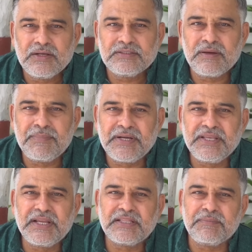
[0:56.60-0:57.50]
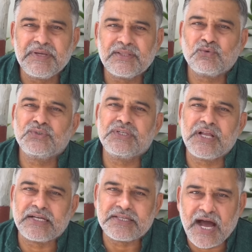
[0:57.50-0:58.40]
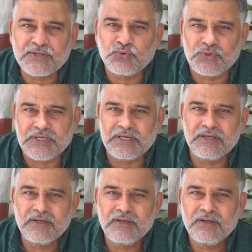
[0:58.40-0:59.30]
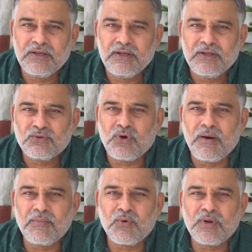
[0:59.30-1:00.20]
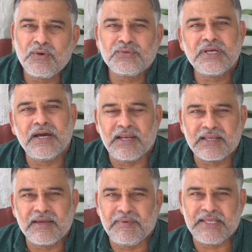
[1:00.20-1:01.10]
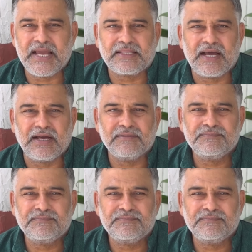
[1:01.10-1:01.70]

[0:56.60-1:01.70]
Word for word: जब बेटी की तबीयत कुछ नासाज हुई तो हम लोगों ने उसे हल्के में लिया था